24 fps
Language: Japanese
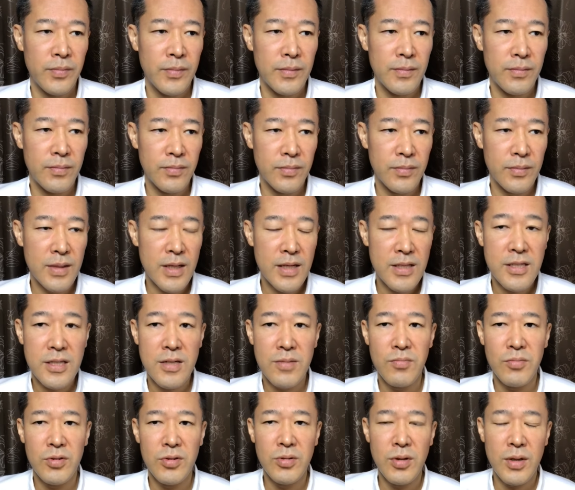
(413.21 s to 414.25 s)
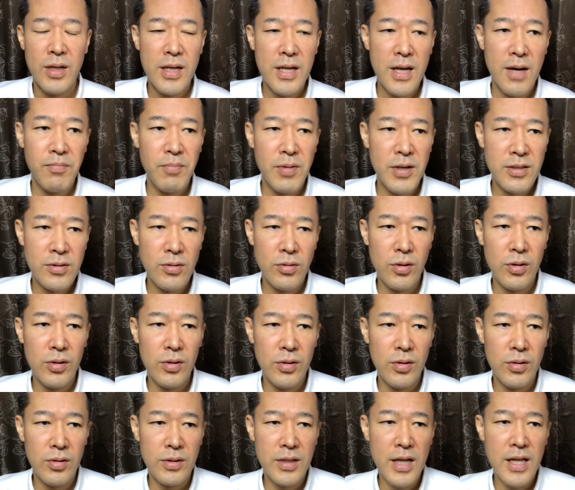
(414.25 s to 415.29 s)
うん、で新聞をねやっぱりそ
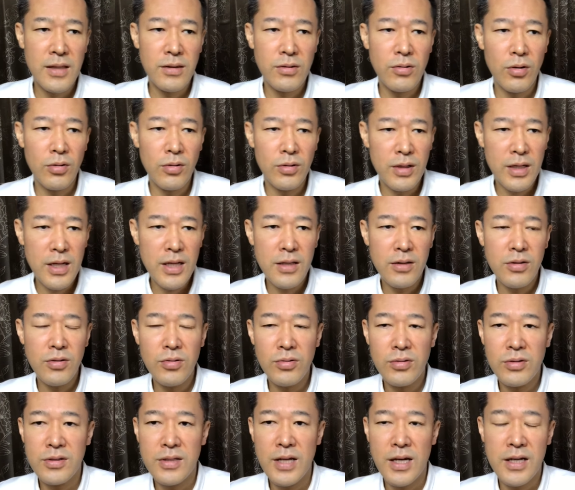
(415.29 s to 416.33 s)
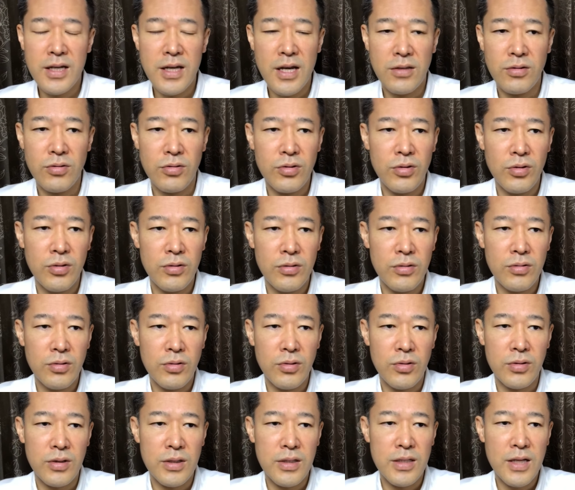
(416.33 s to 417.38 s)
のネットのねニュースだけやとそういうこ
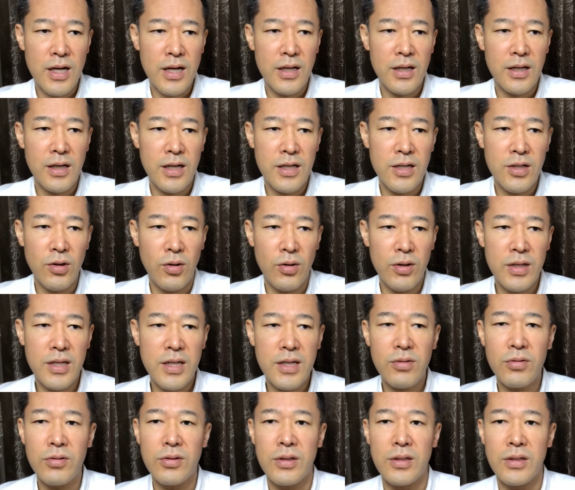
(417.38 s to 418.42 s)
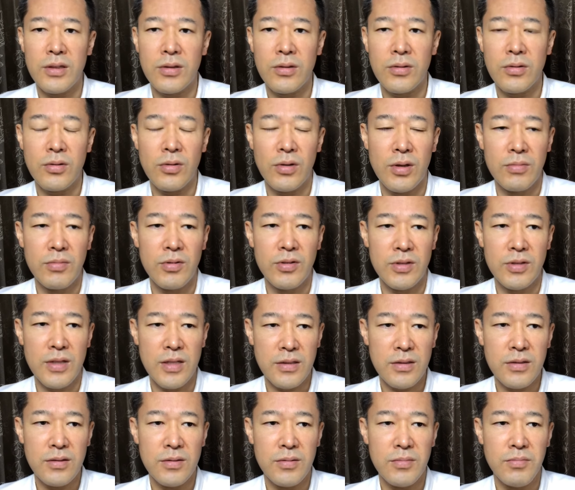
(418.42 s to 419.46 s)
とってなかなか拾いにくいとは思うんで
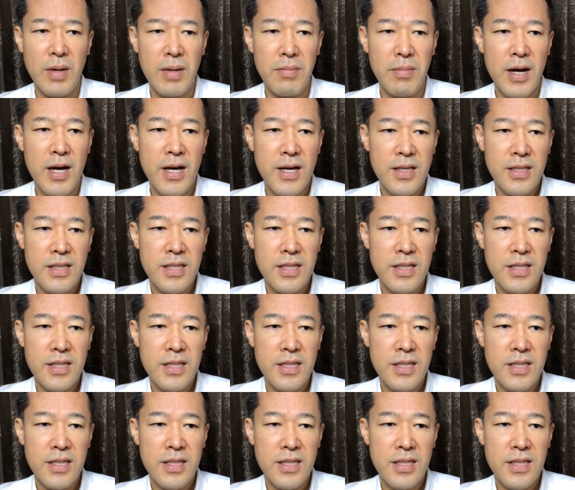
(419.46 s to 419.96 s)
すまあまあ